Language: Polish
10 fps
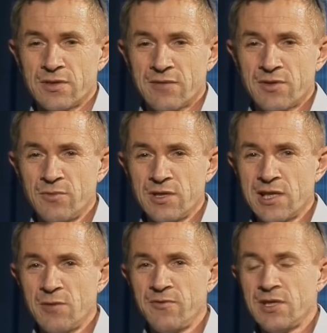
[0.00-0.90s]
zawsze moi
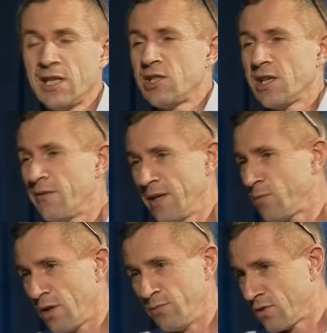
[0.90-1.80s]
znajomi wiedzieli, że ja
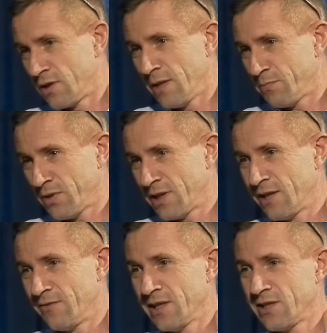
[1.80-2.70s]
wiem, komu je
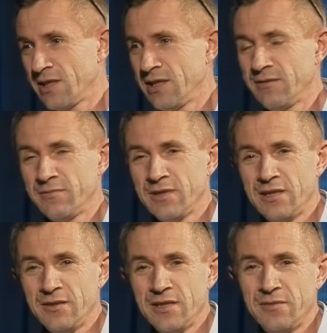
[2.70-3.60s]
podarować. I,
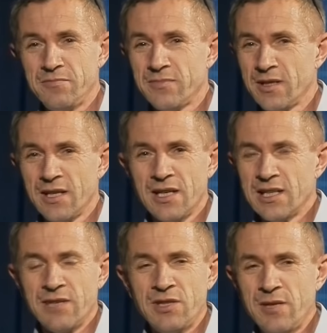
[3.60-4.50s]
i, i
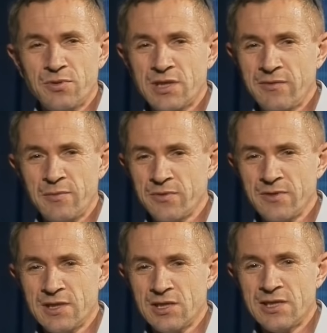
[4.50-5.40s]
nawet nie potrafię
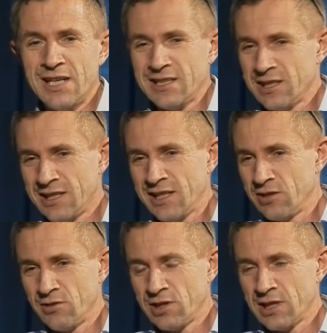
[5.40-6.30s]
powiedzieć daty,
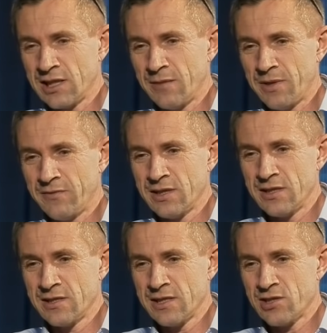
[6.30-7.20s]
kiedy to się tak
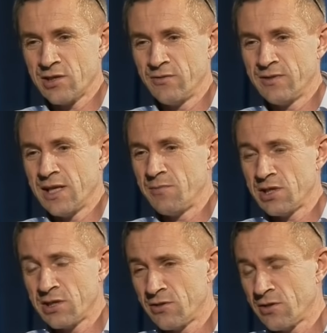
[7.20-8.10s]
naprawdę zaczęło. Wydaje mi
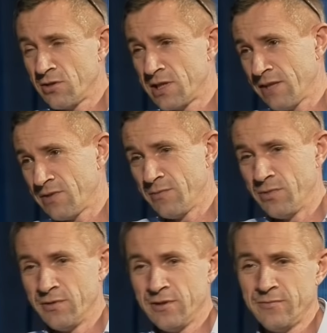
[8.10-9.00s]
się, że to od zawsze
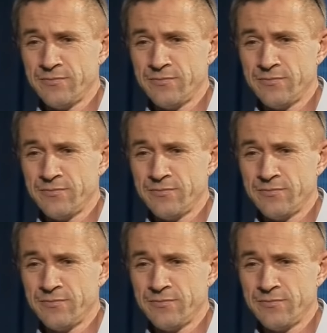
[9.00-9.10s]
było.